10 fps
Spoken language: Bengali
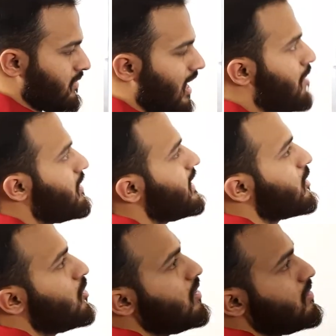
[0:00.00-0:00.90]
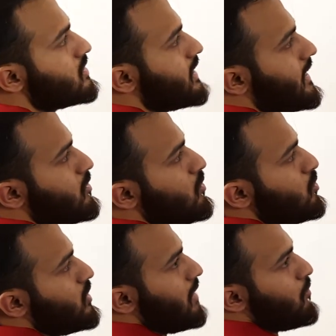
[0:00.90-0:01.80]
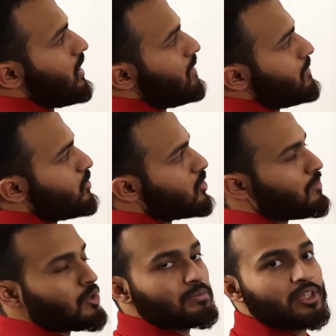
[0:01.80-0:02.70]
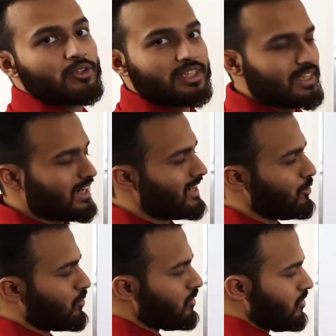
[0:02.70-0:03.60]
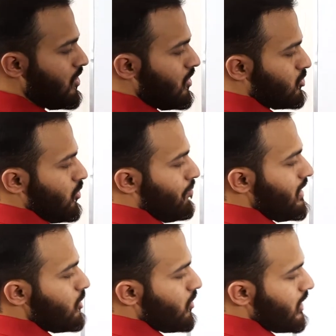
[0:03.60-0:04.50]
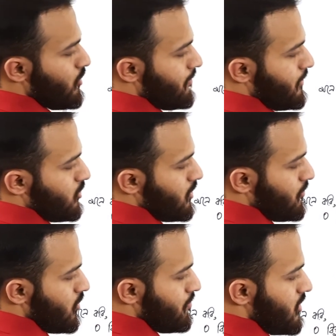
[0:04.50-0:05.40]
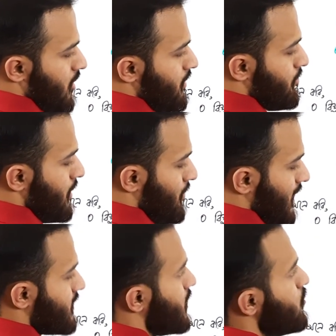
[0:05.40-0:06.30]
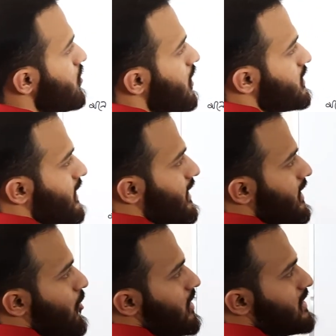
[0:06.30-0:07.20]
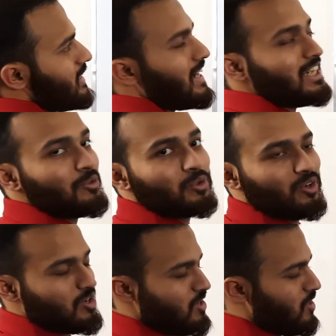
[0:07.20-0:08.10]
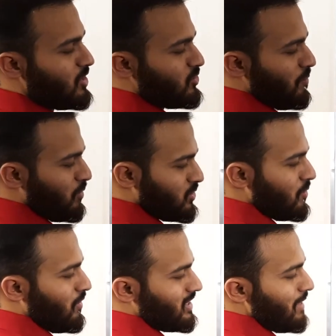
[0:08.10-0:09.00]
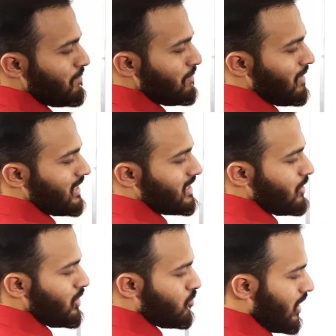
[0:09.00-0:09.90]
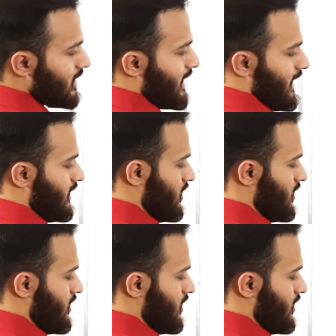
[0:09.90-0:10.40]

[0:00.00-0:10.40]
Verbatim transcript: আবার দেখো যেহেতু দুইটা বলের বৃহত্তম লব্ধি হচ্ছে টেন নিউটন সো পি ও কিউ এর বৃহত্তম লব্ধি হবে পি প্লাস কিউ সেটা দেওয়া আছে টেন নিউটন সো প্রশ্ন মতে পি প্লাস কিউ ইকুয়াল টেন